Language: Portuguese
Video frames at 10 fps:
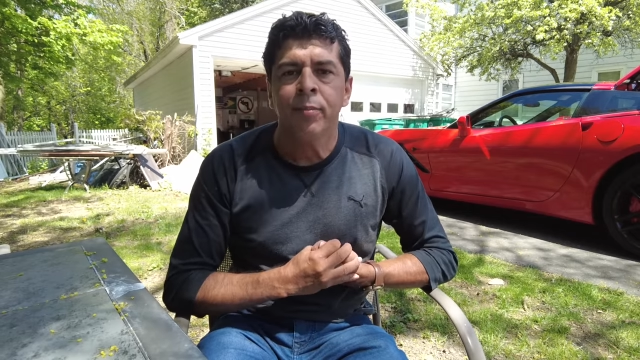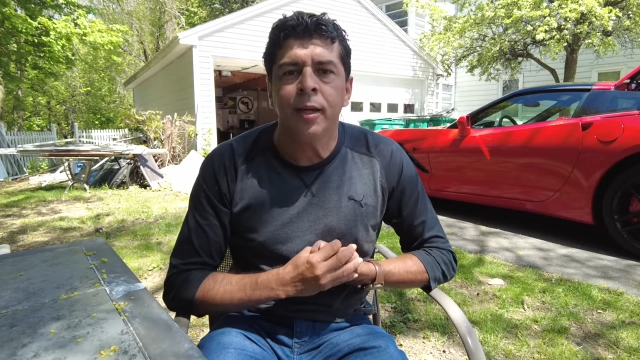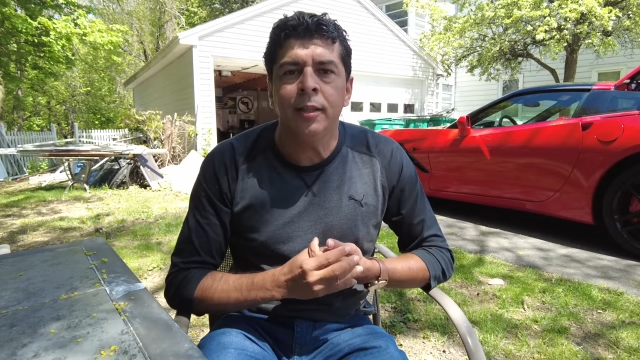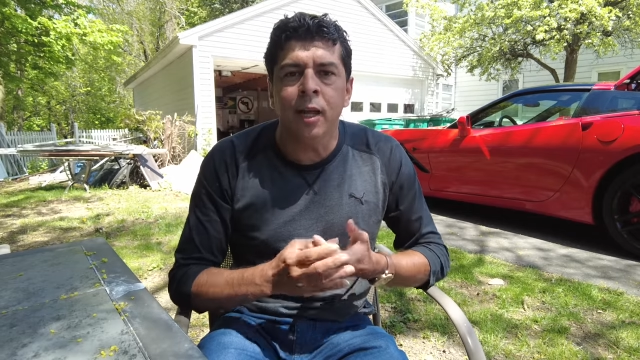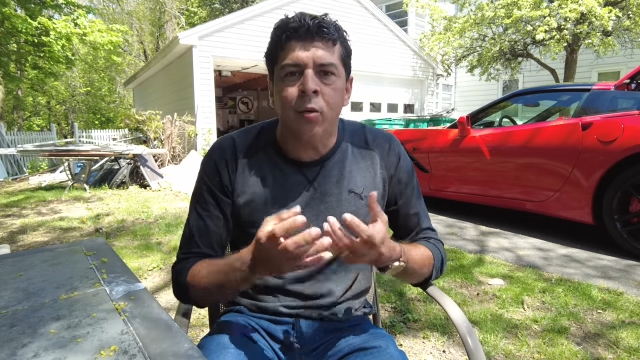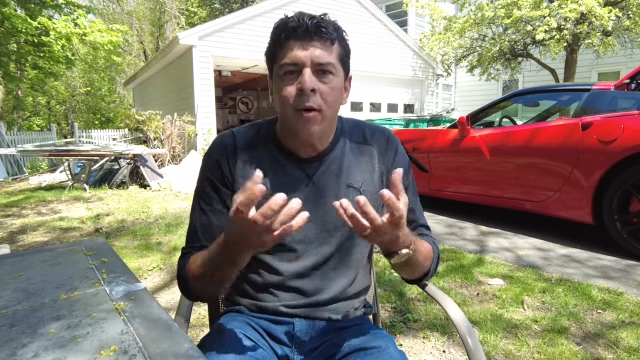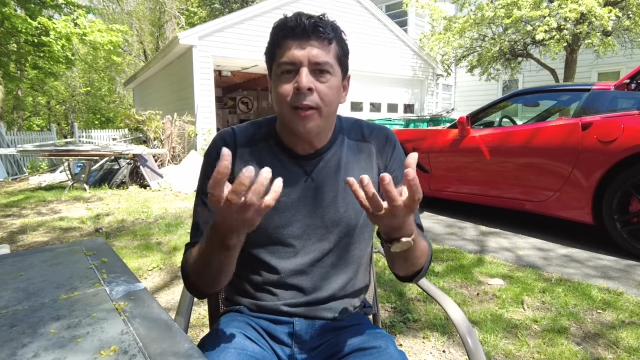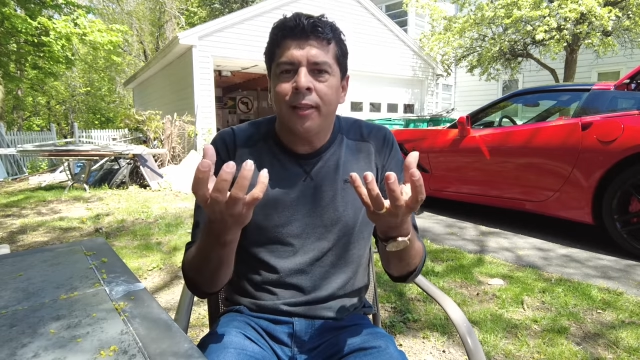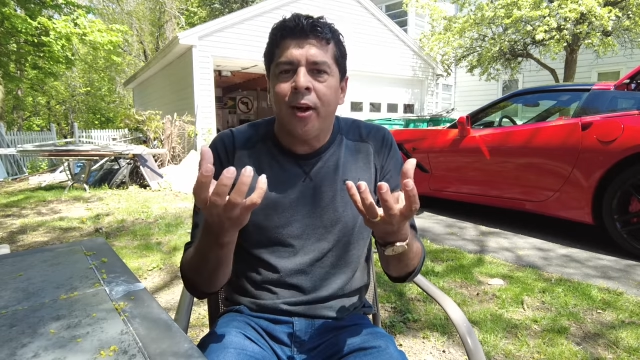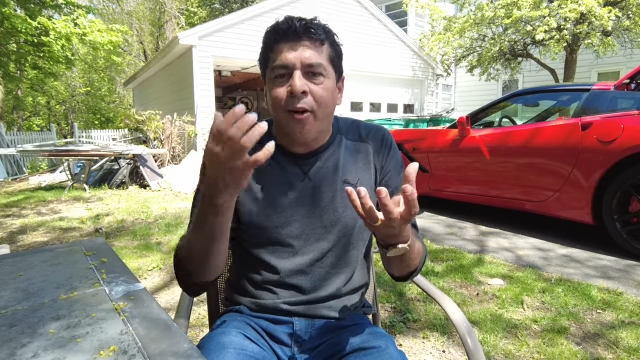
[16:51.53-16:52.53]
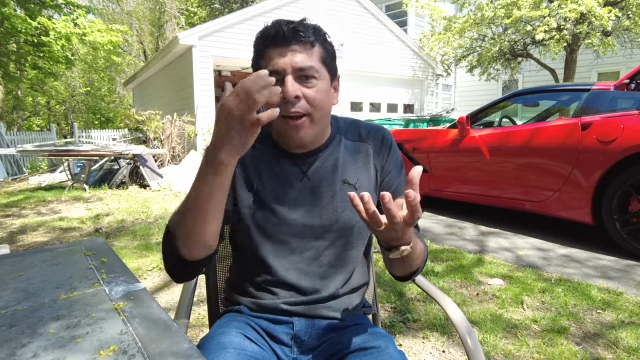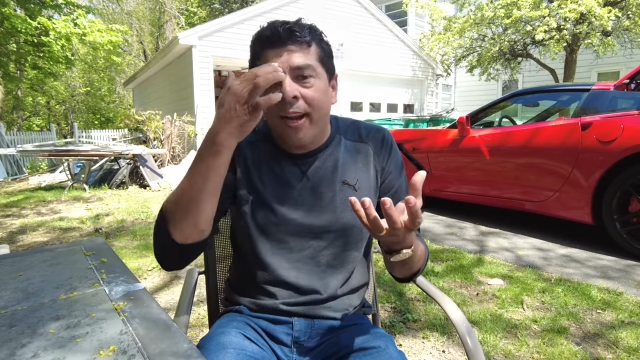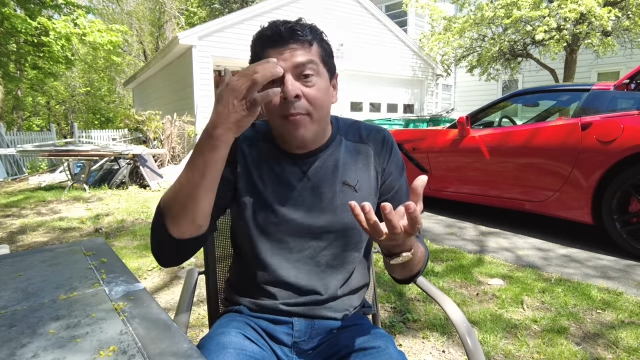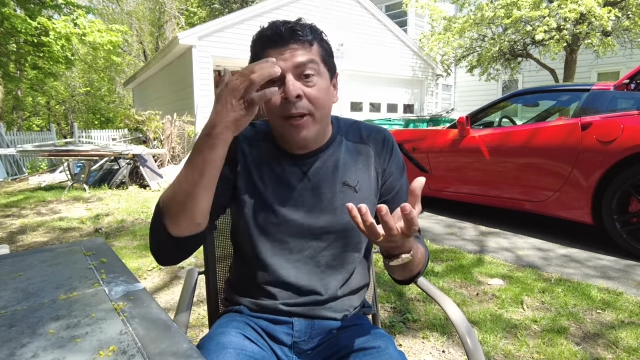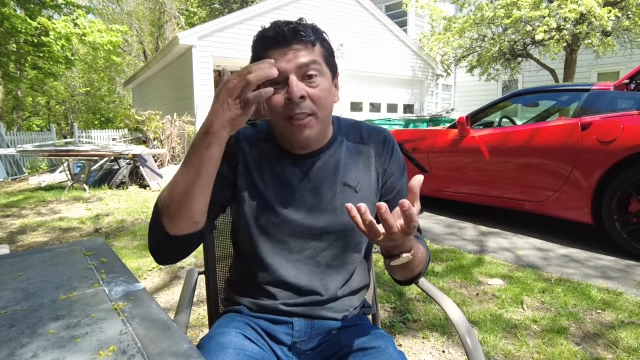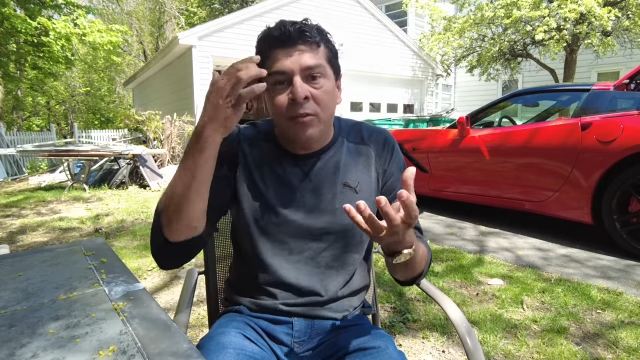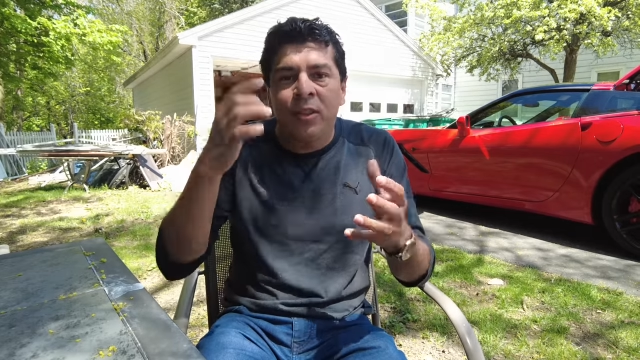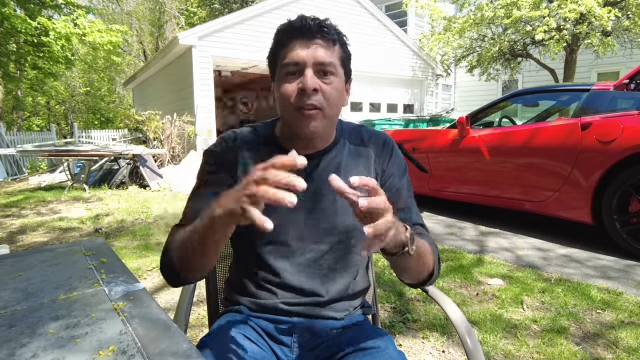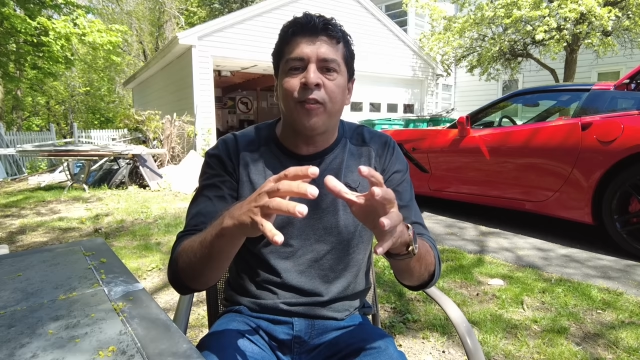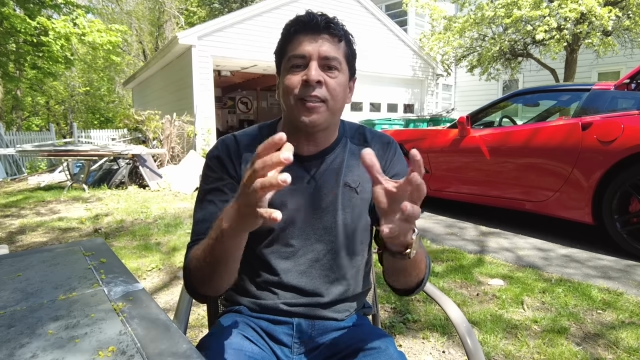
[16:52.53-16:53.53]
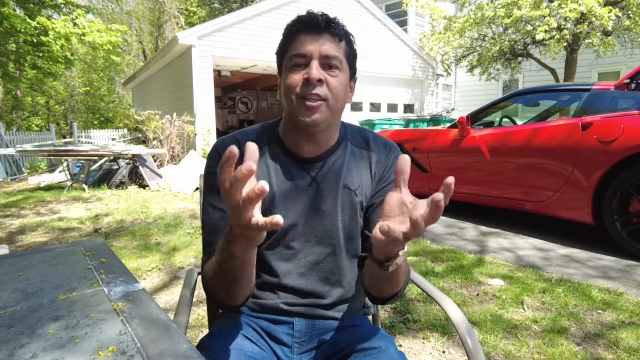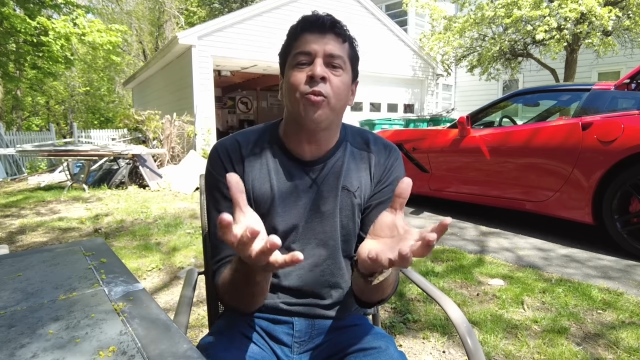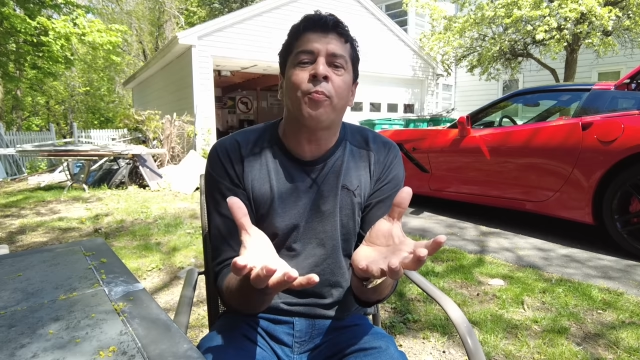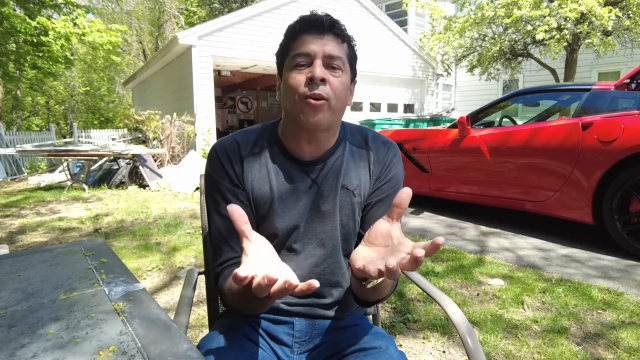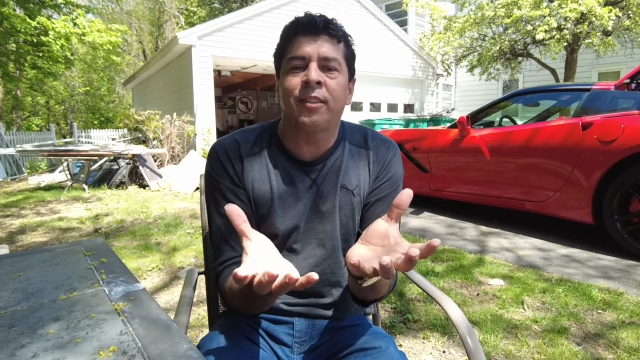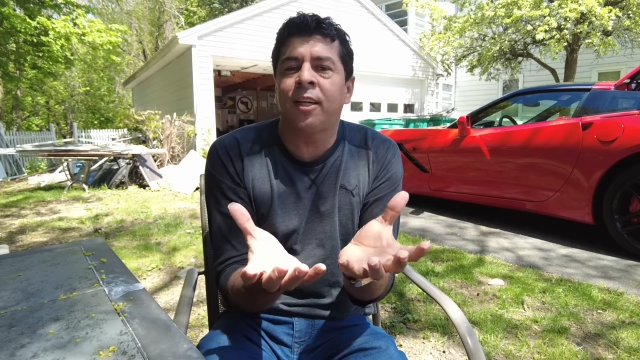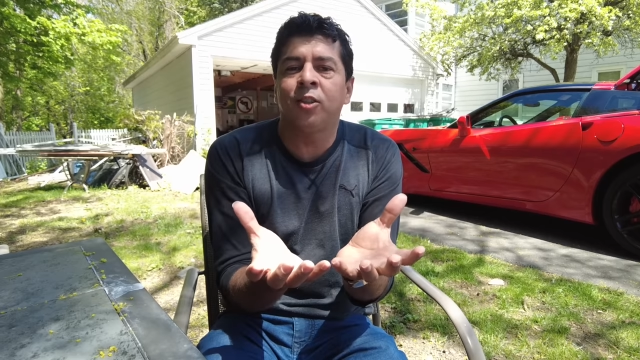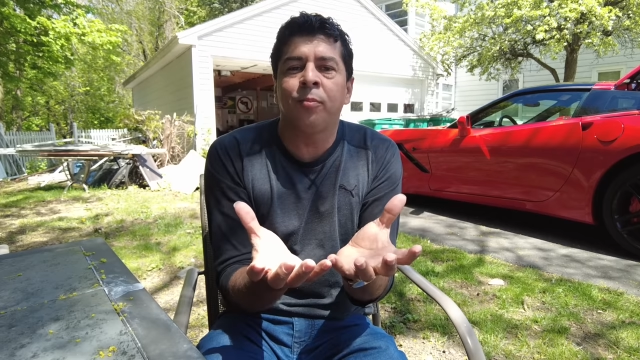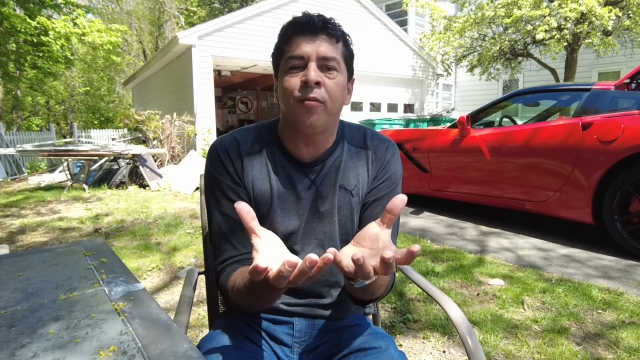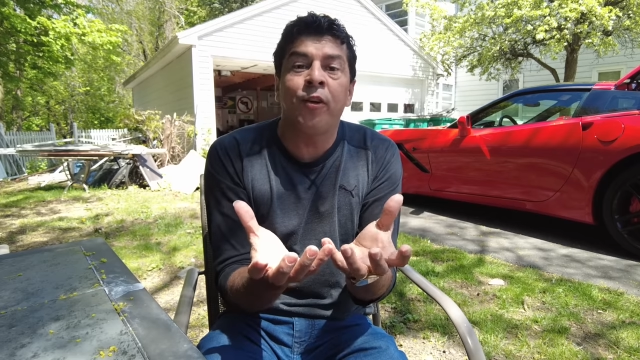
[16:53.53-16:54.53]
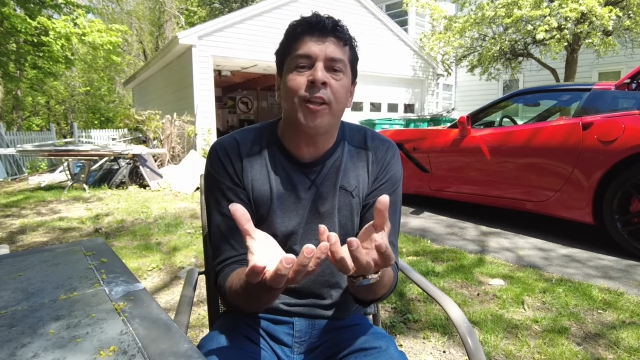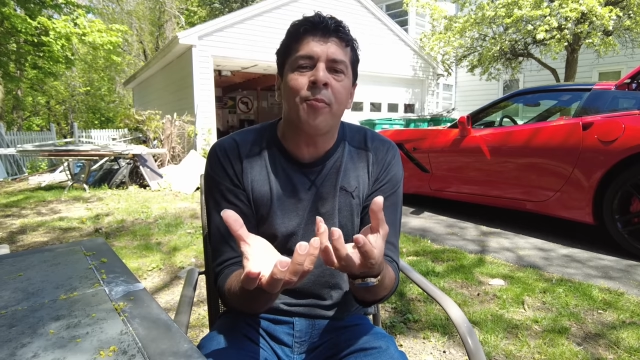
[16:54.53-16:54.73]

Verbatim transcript: então, teoricamente, você fazendo um processo bem feito,